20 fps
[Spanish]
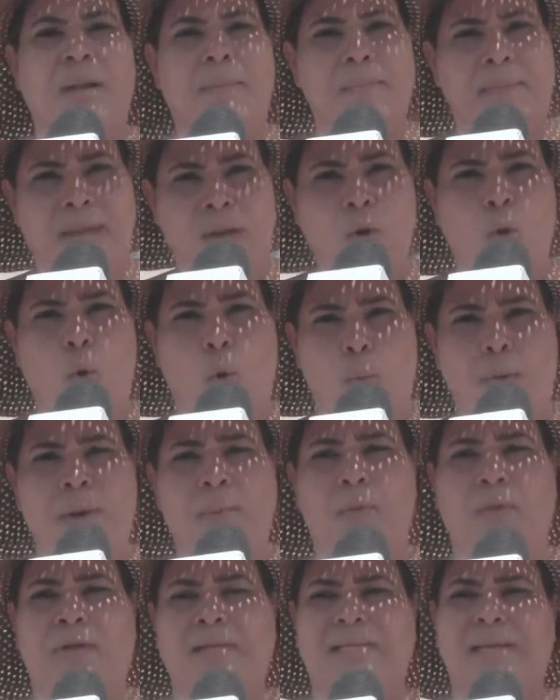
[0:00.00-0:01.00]
también los
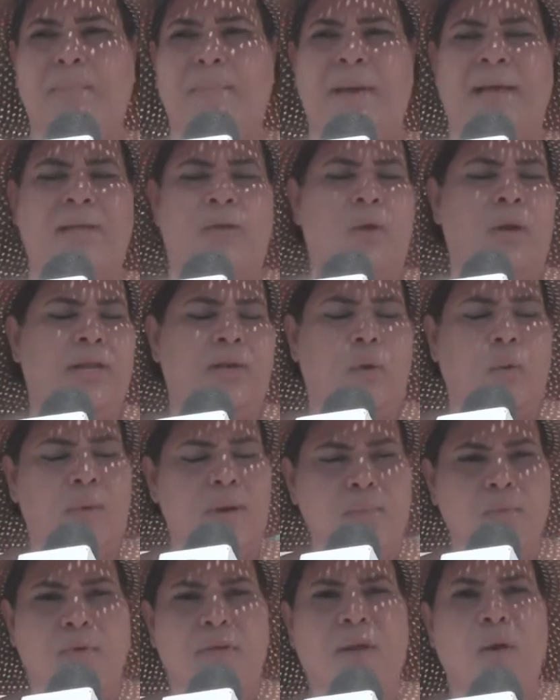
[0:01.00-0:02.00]
cubrimos de zapatos, les
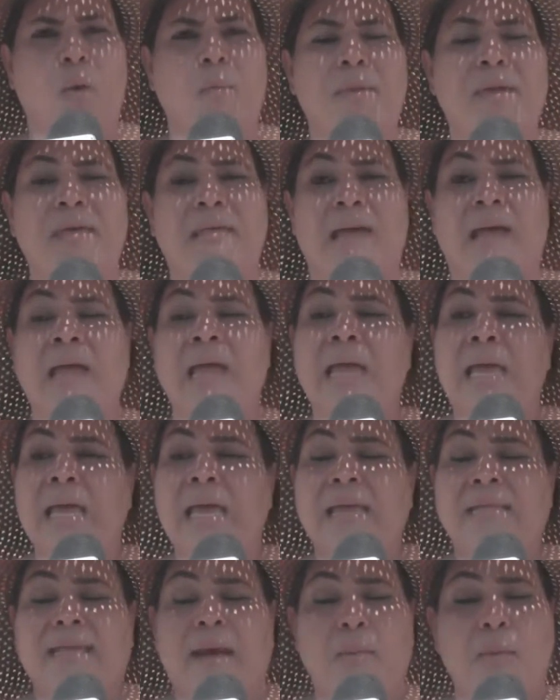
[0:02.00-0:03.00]
cubrimos de comida,
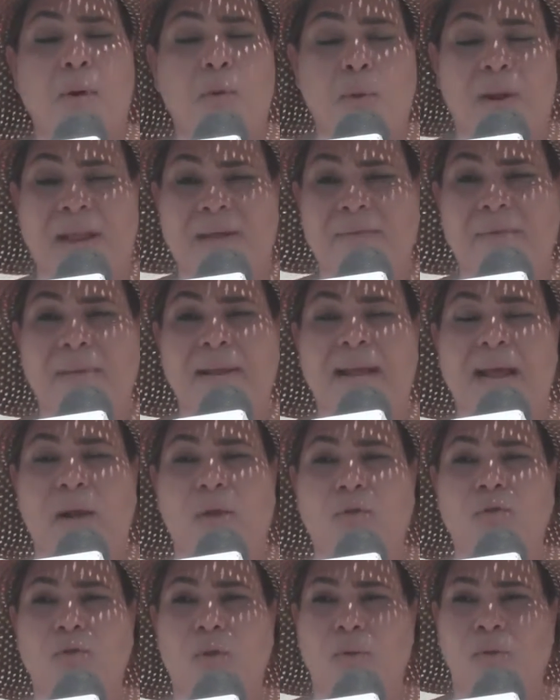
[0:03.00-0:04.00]
damos escuela bíblica
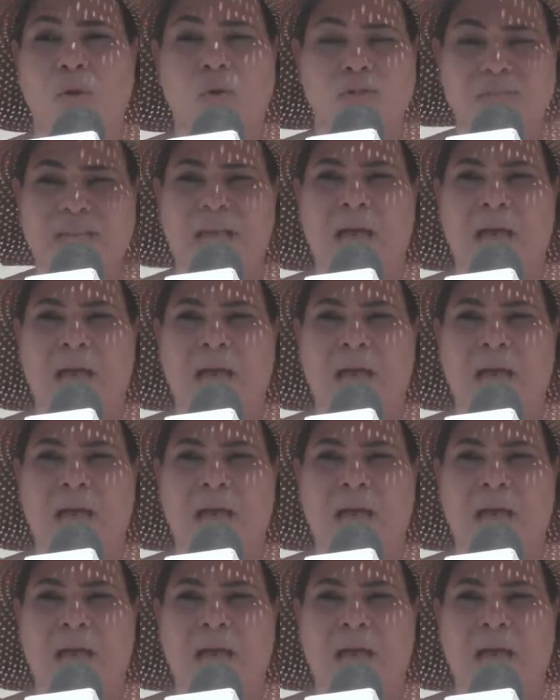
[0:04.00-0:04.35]
los, los